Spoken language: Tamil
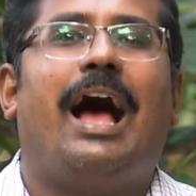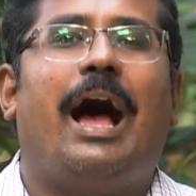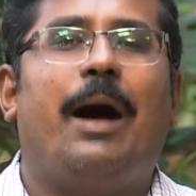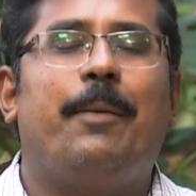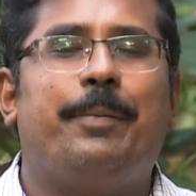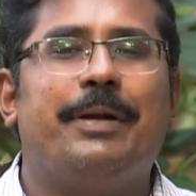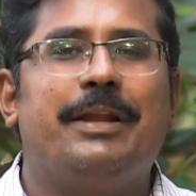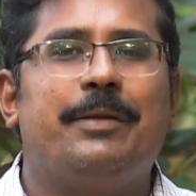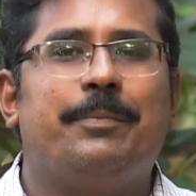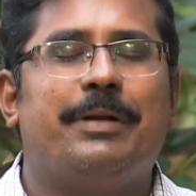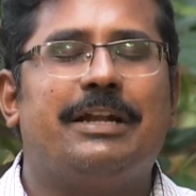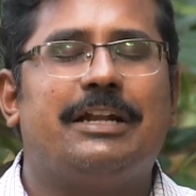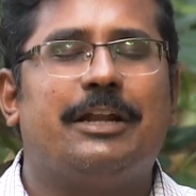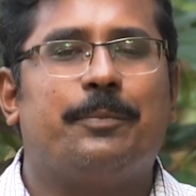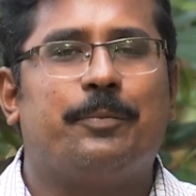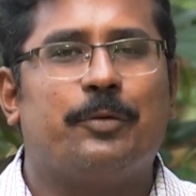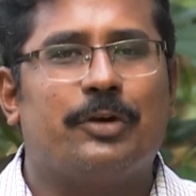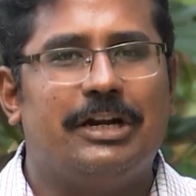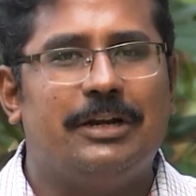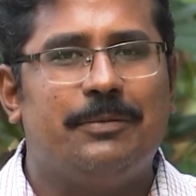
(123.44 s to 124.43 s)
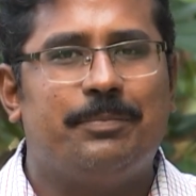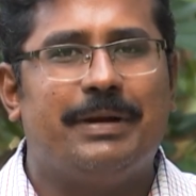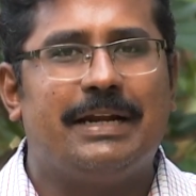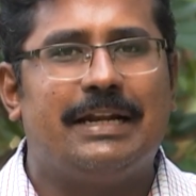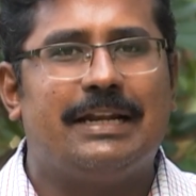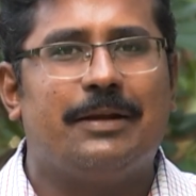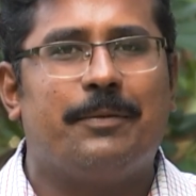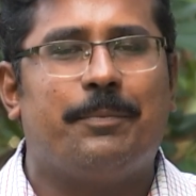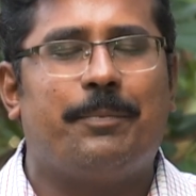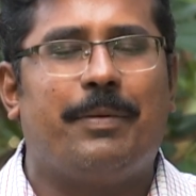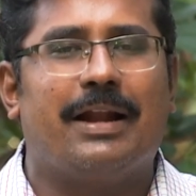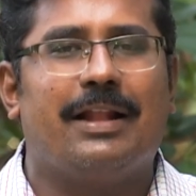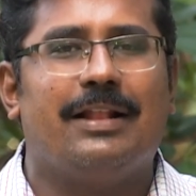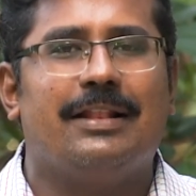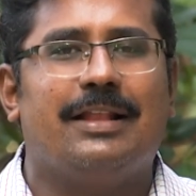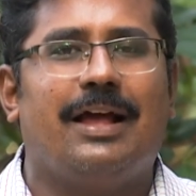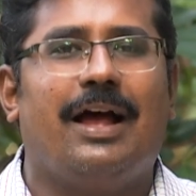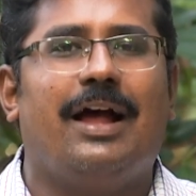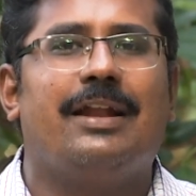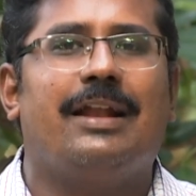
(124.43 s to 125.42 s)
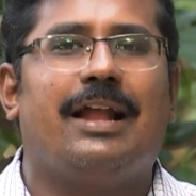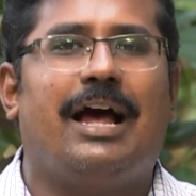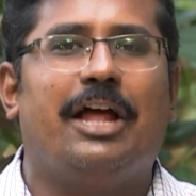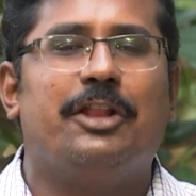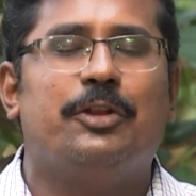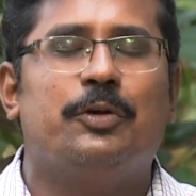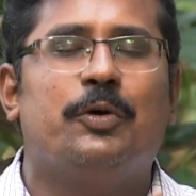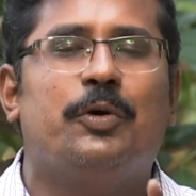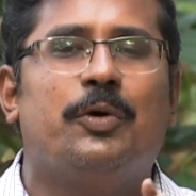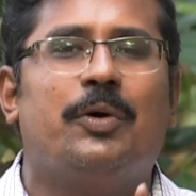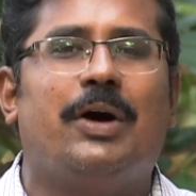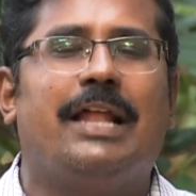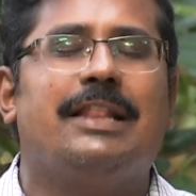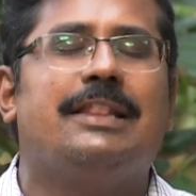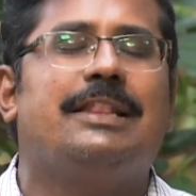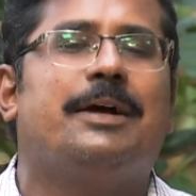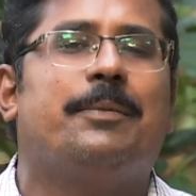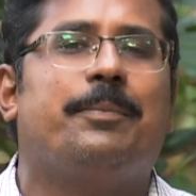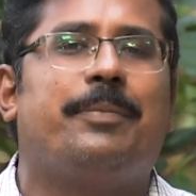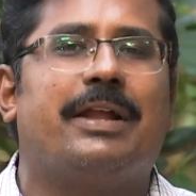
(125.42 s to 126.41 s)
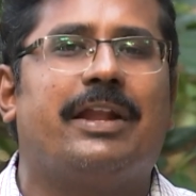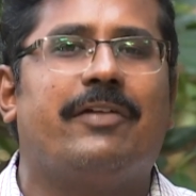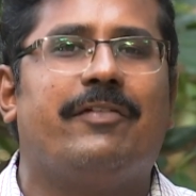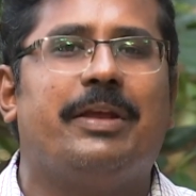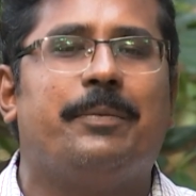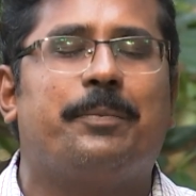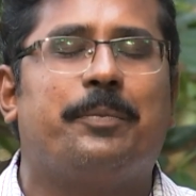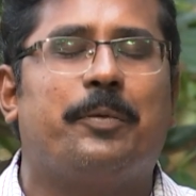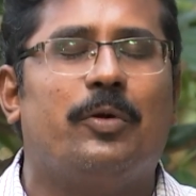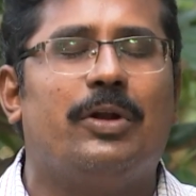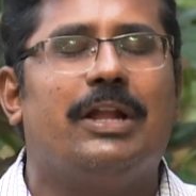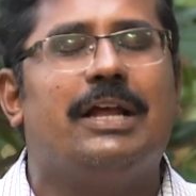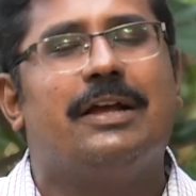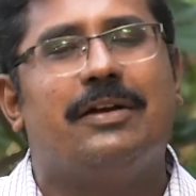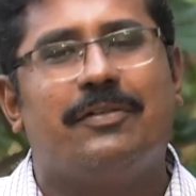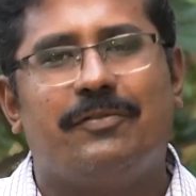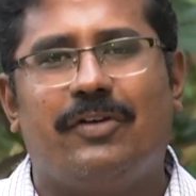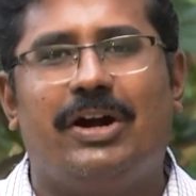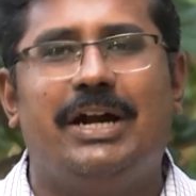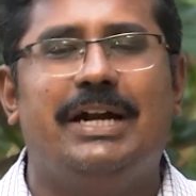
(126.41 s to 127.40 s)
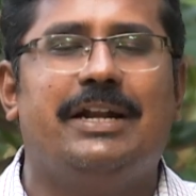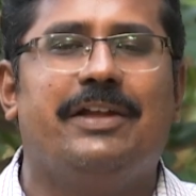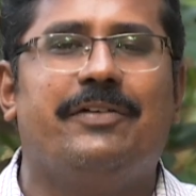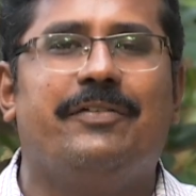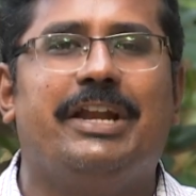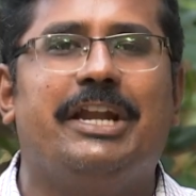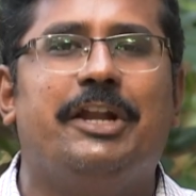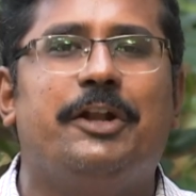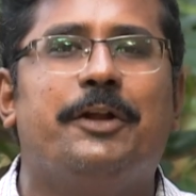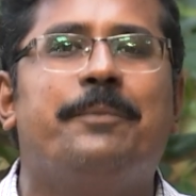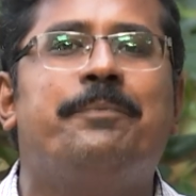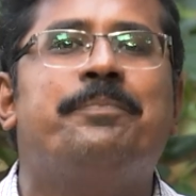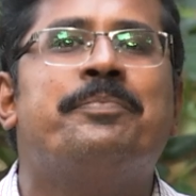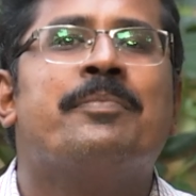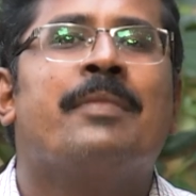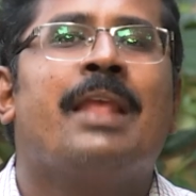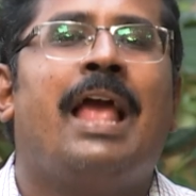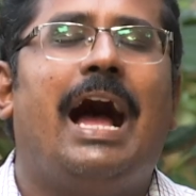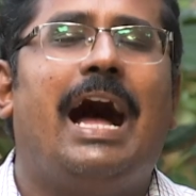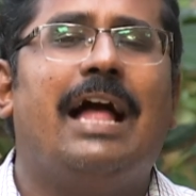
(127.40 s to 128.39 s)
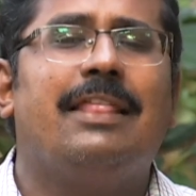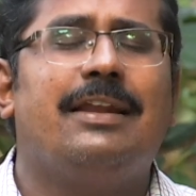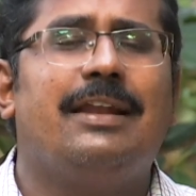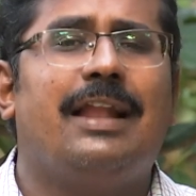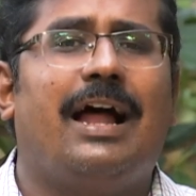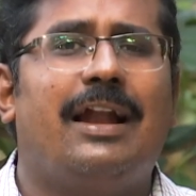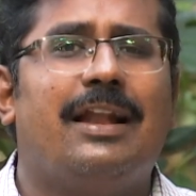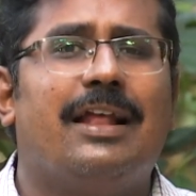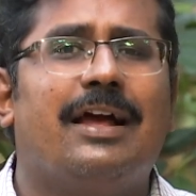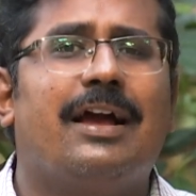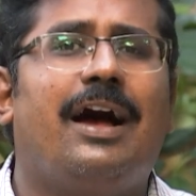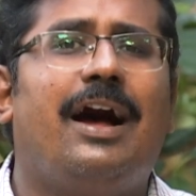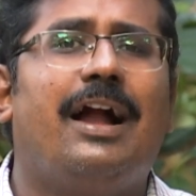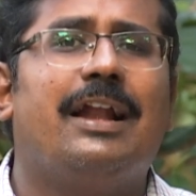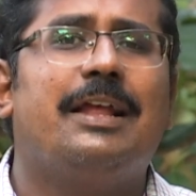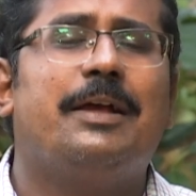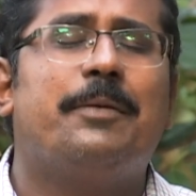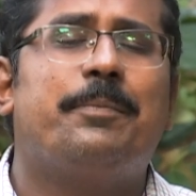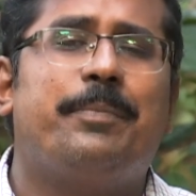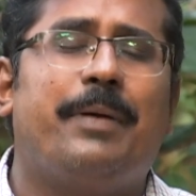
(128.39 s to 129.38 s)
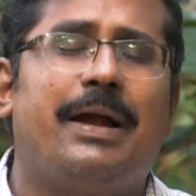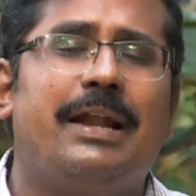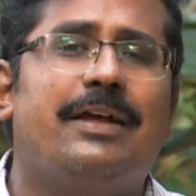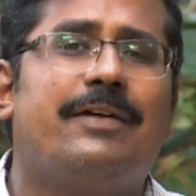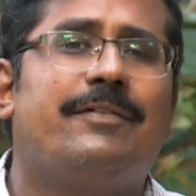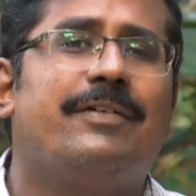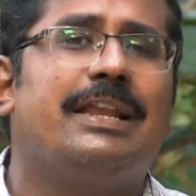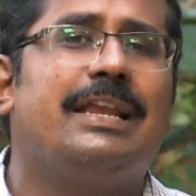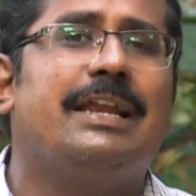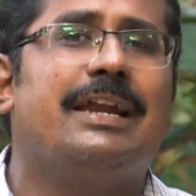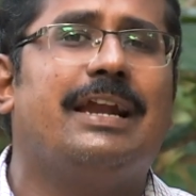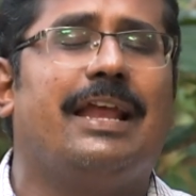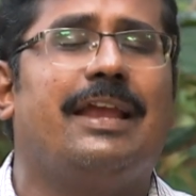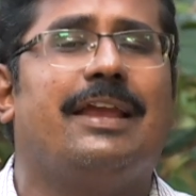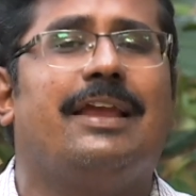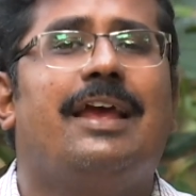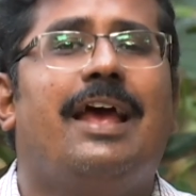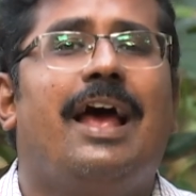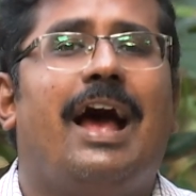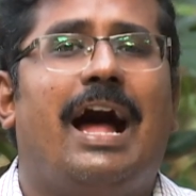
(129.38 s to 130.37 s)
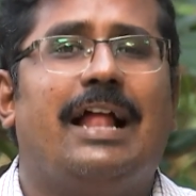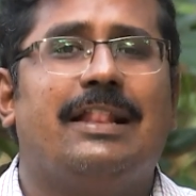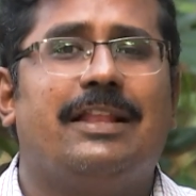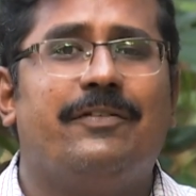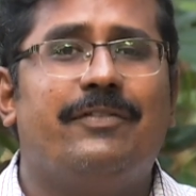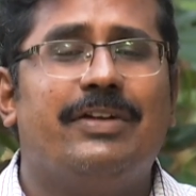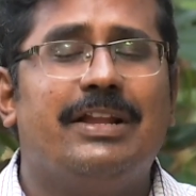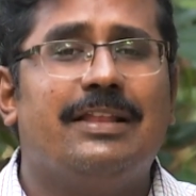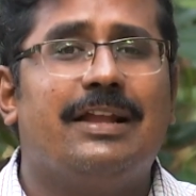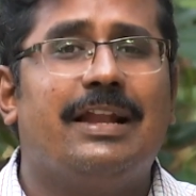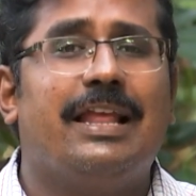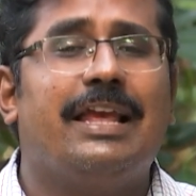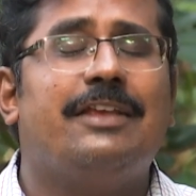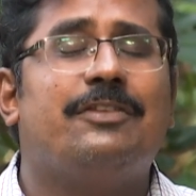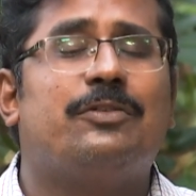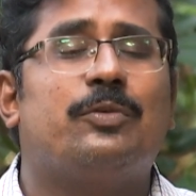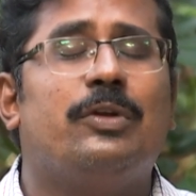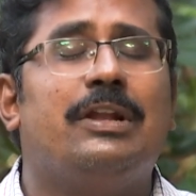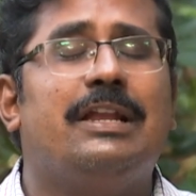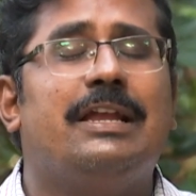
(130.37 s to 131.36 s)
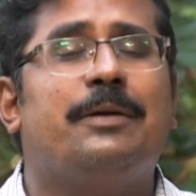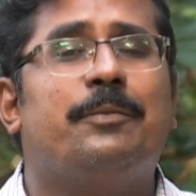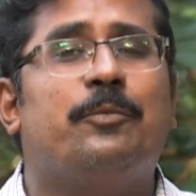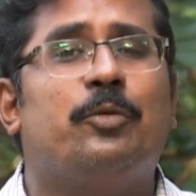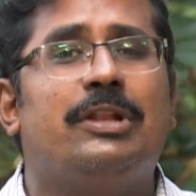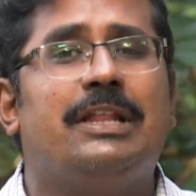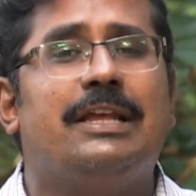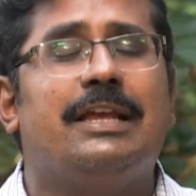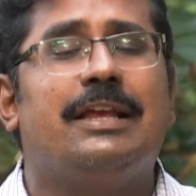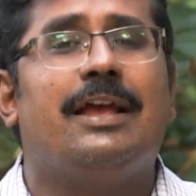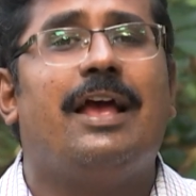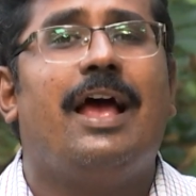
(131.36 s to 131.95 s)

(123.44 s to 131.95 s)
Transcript: அப்படிப்பட்ட புகழ்பெற்ற பாடல்தான் அதோ அந்த பறவை போல வாழ வேண்டும் அதில் அழகான பல வரிகளை அந்த விடுதலை சொல்லும் போது